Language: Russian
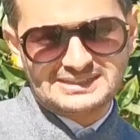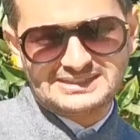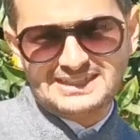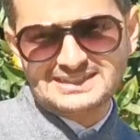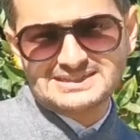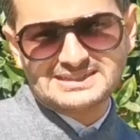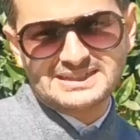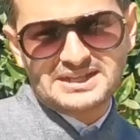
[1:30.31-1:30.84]

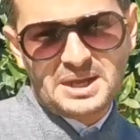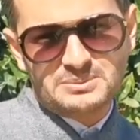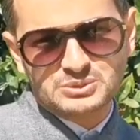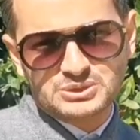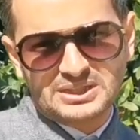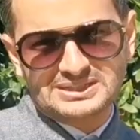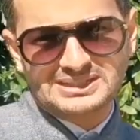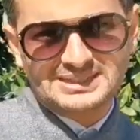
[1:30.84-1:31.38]
Если
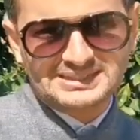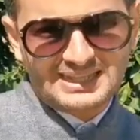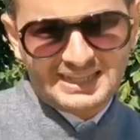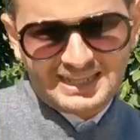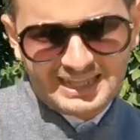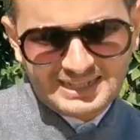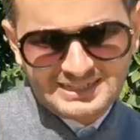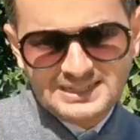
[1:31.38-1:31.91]
кому-то
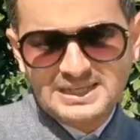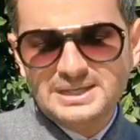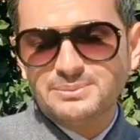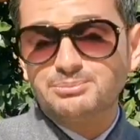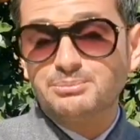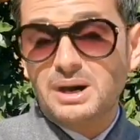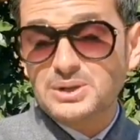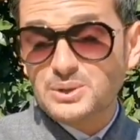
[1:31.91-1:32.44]
надоел
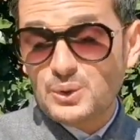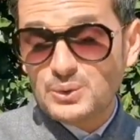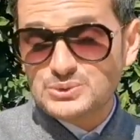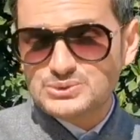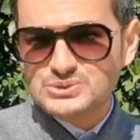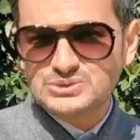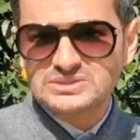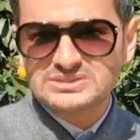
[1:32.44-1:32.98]

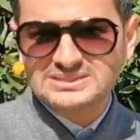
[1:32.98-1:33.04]
мороз,